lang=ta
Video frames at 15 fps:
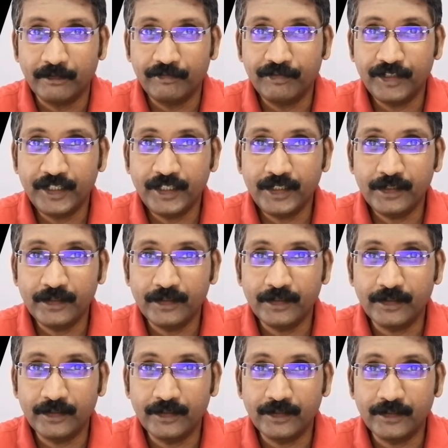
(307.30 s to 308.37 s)
ஃப்ரீ
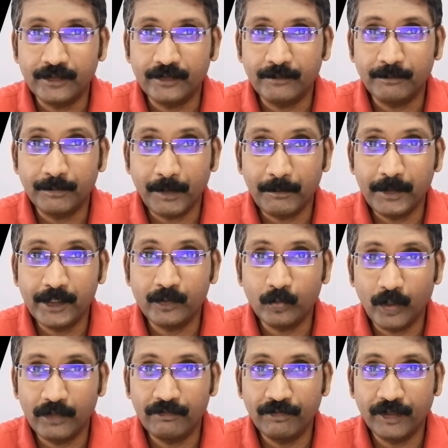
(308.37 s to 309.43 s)
பப்ளிக்
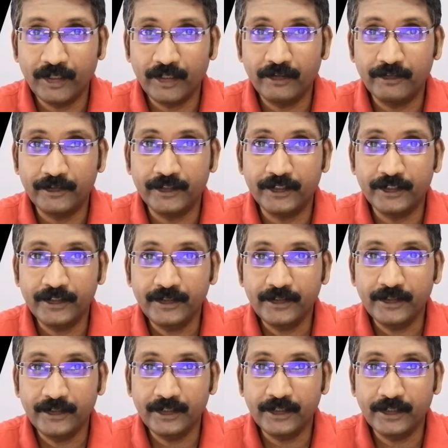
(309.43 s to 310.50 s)
வைஃபைல வந்து
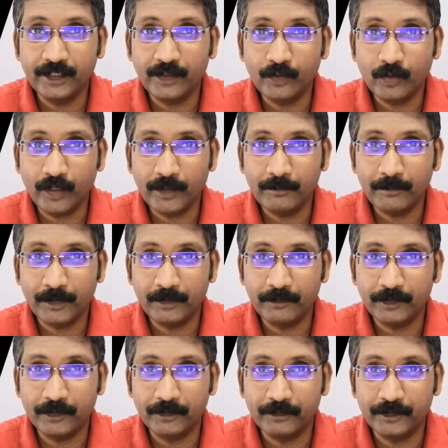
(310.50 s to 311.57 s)
நீங்கள் கனெக்ட்
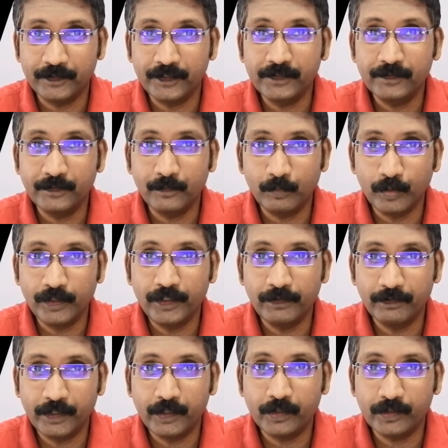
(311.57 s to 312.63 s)
பண்ணுவது வந்து முடிஞ்ச
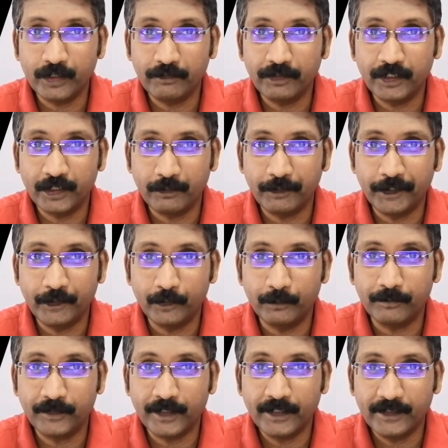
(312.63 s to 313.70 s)
வரைக்கும் தவிர்க்க வேண்டும்
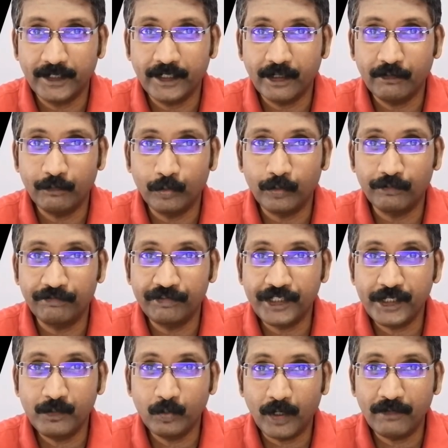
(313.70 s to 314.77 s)
ஏன்னா ஒரு ஃப்ரீ
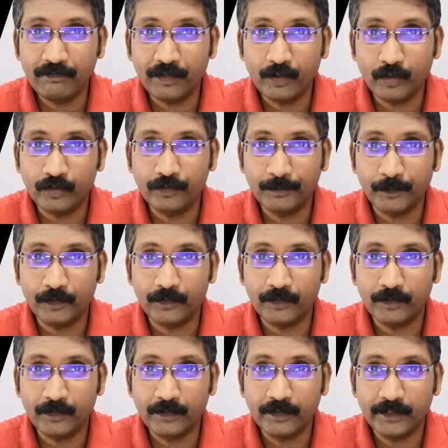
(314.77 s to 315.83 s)
வைஃபை ஹாட்ஸ்பாட்
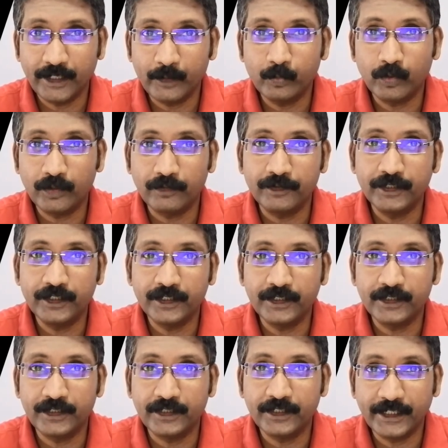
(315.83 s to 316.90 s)
நெட்ஒர்க் வந்து
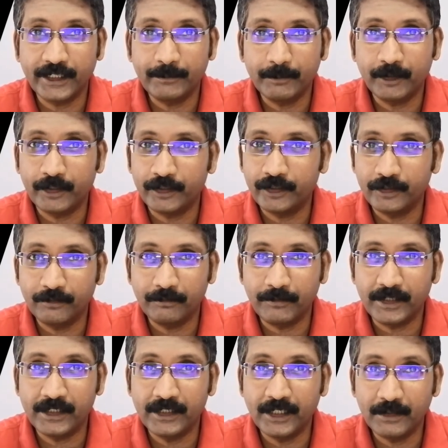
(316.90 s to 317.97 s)
க்ரியேட் பண்ணுறது
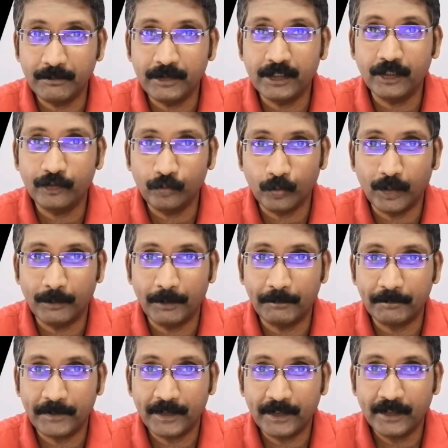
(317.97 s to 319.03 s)
மிக மிக சுலபம்
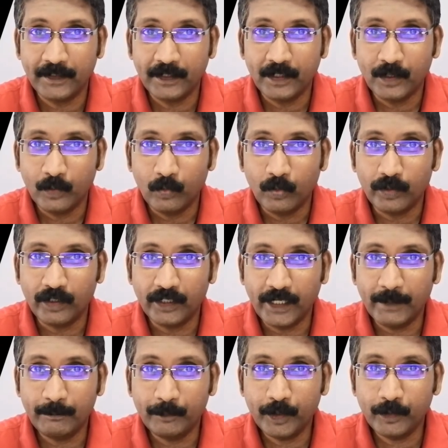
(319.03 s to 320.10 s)
ஒரு
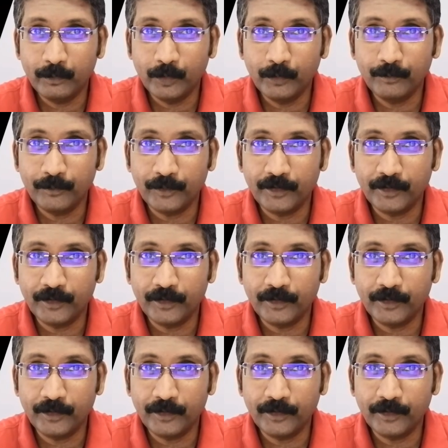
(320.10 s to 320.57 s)
லேப்டாப்போ